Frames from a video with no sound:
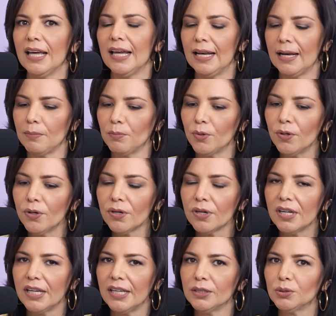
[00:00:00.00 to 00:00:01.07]
el amor
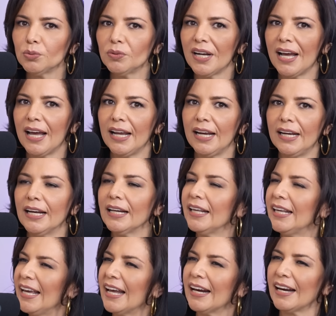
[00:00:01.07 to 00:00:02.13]
es una
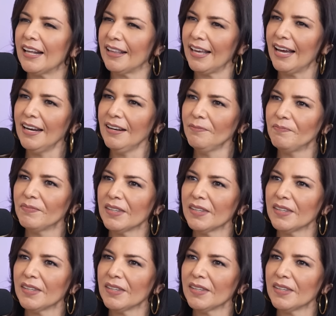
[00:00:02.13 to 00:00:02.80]
energía radial